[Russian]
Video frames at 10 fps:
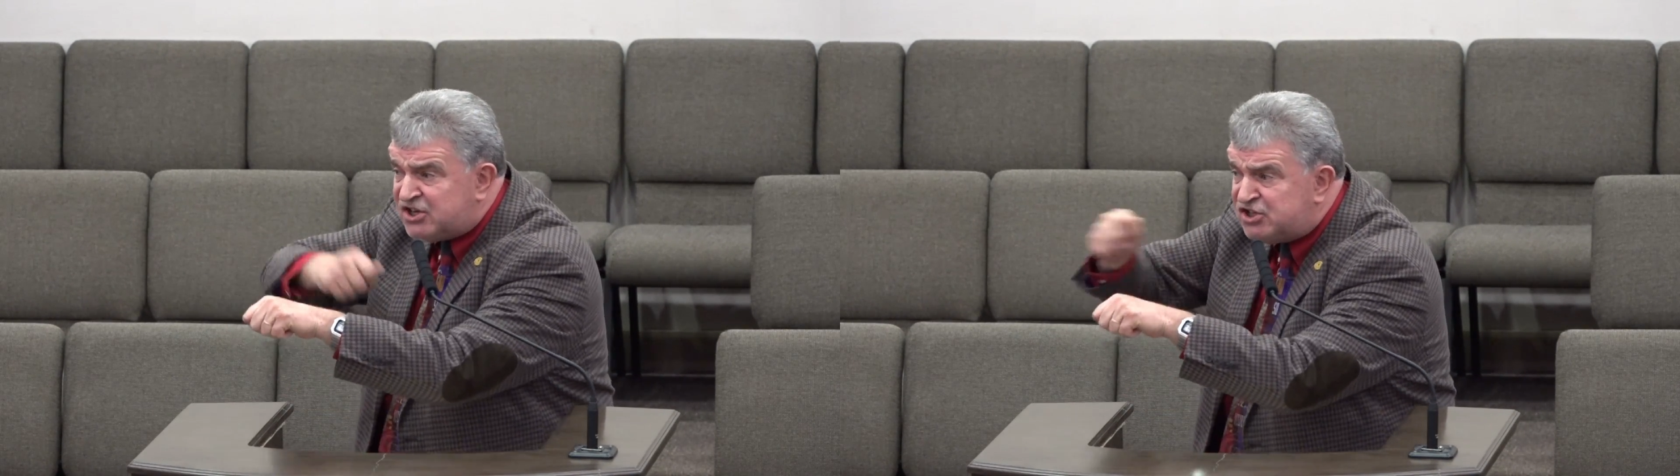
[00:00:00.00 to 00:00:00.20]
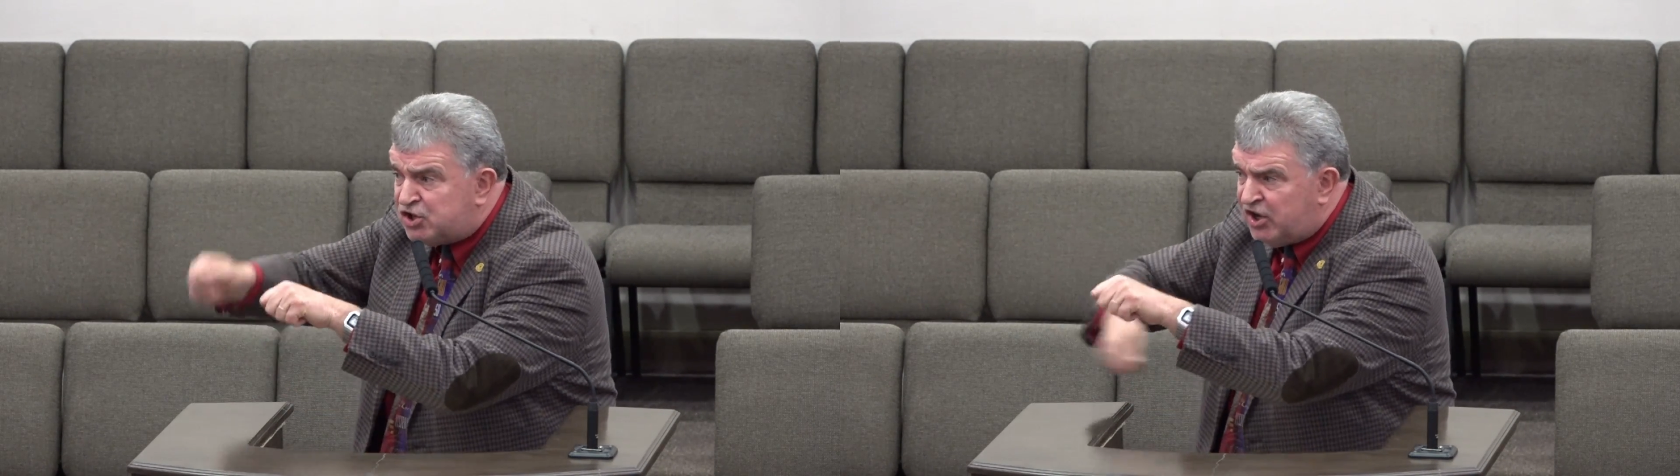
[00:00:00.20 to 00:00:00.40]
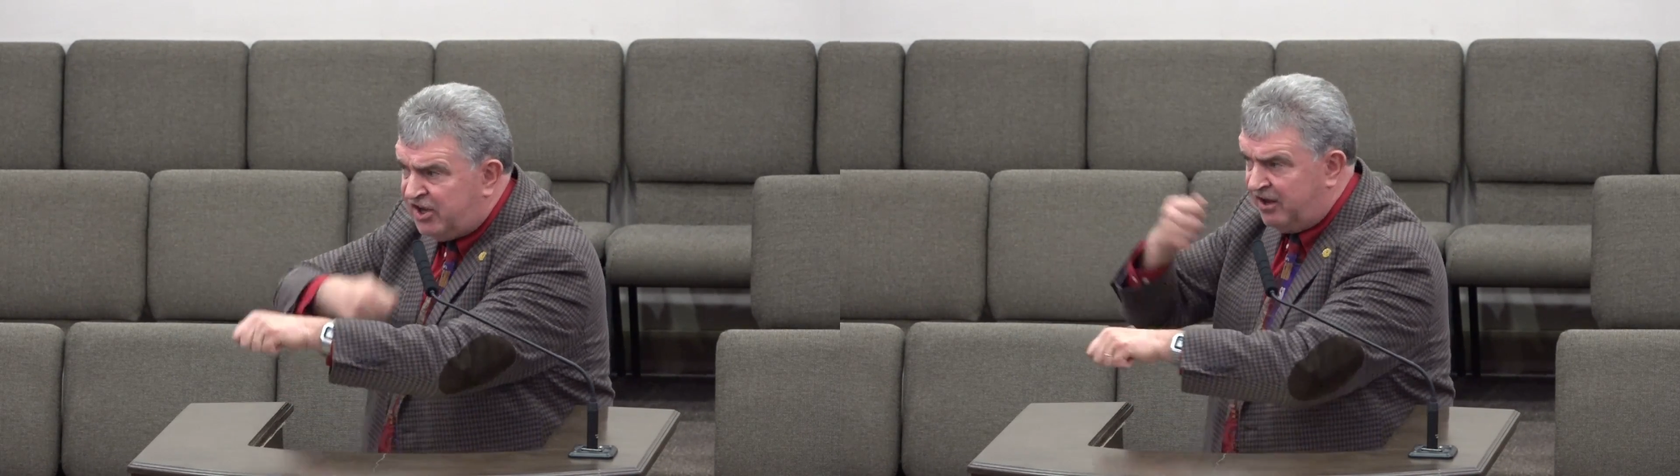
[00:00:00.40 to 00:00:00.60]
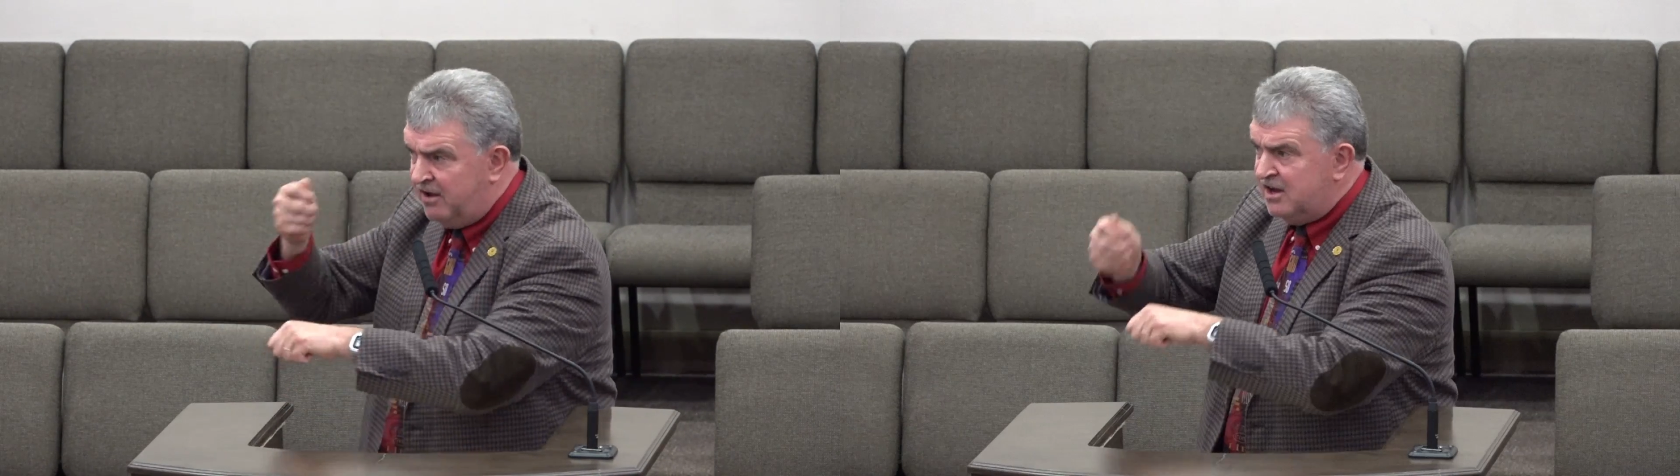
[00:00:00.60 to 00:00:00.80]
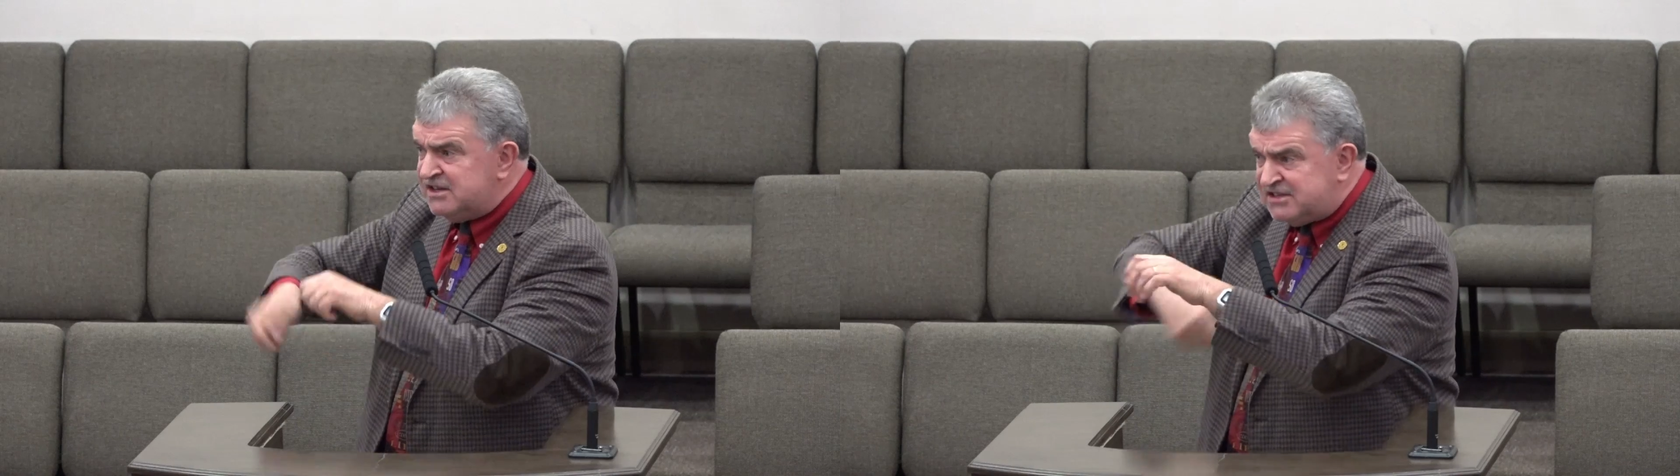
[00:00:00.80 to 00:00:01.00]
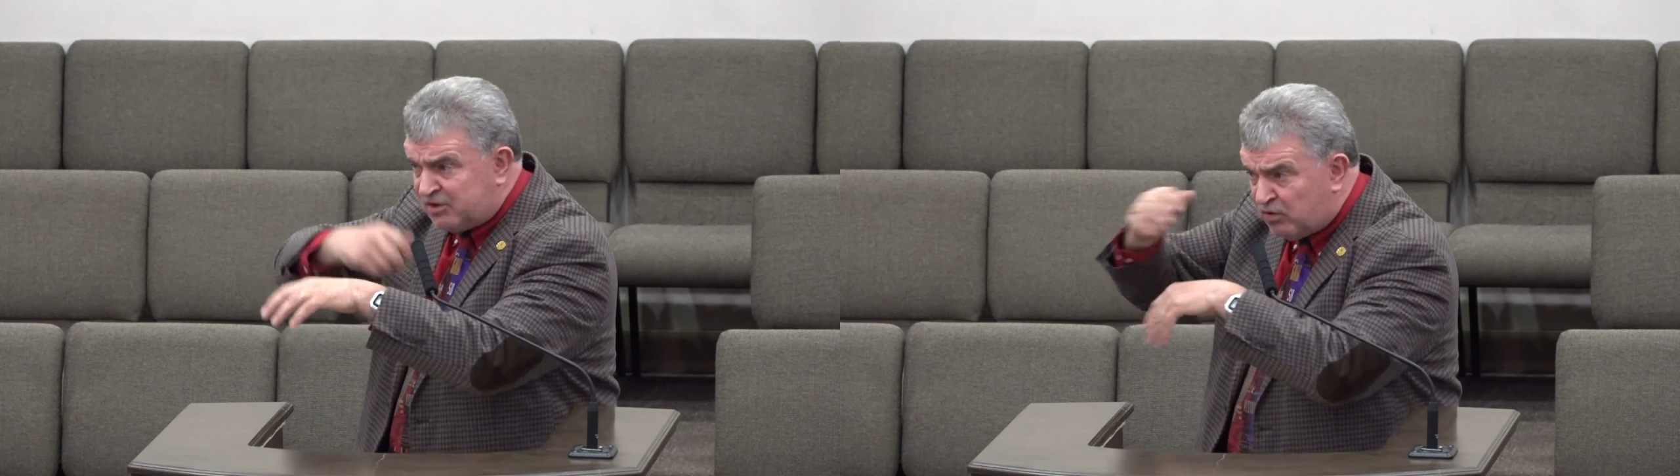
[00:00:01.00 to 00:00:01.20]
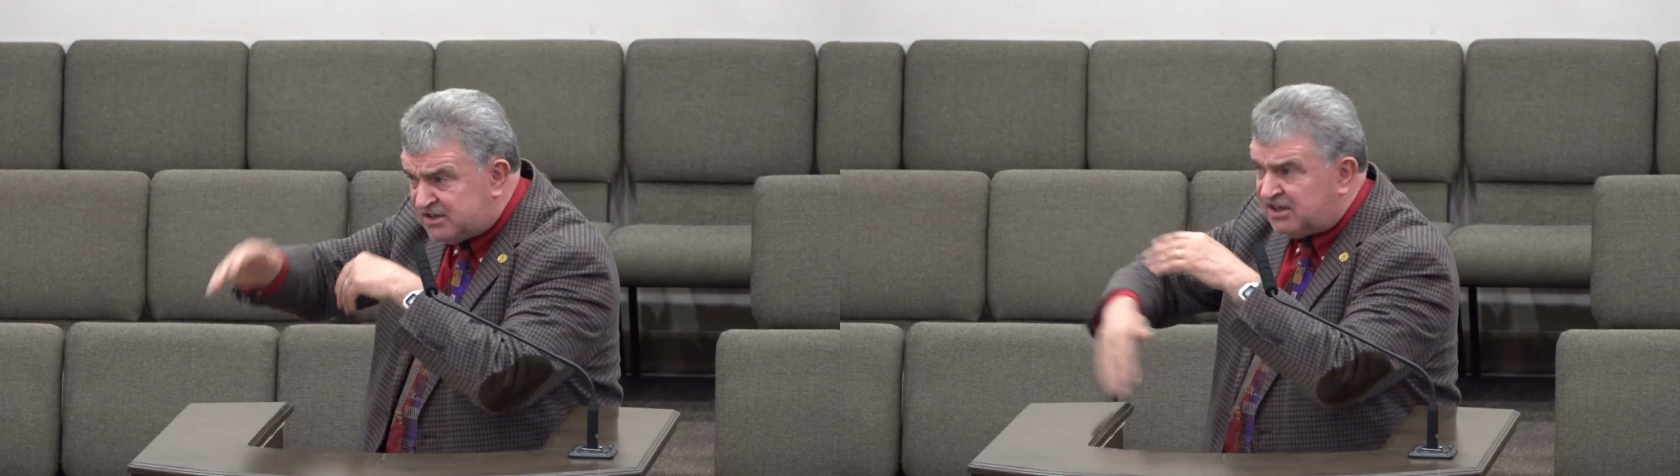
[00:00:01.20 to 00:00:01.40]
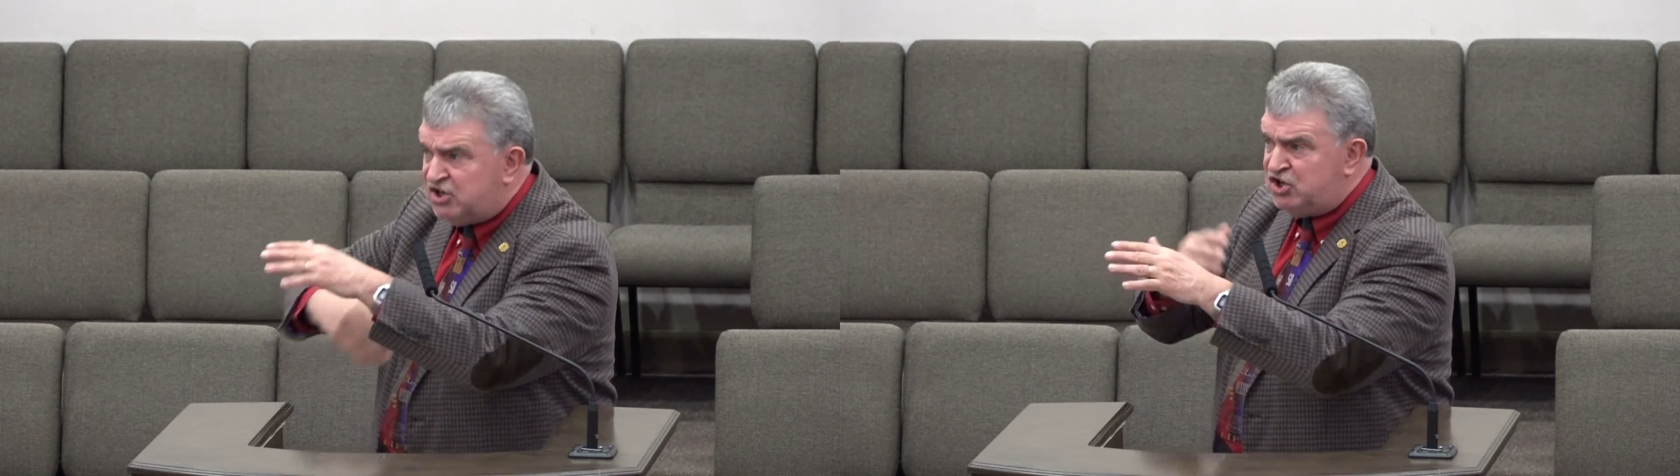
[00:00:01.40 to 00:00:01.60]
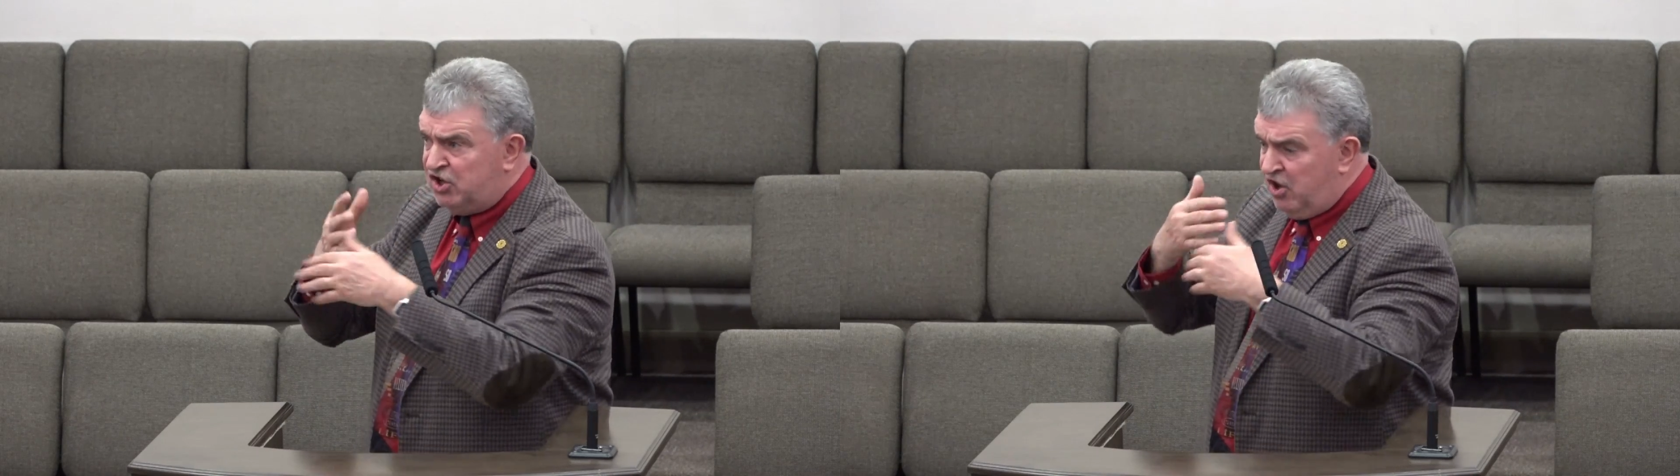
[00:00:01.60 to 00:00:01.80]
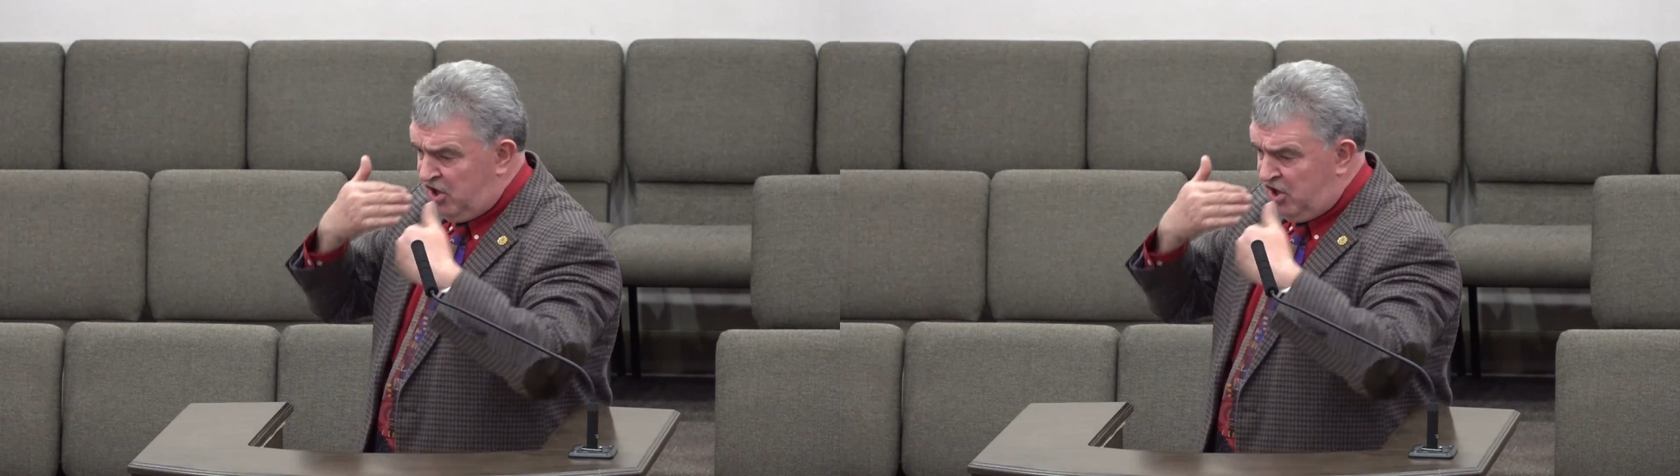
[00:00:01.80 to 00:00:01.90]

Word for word: стрить, стро, строчить.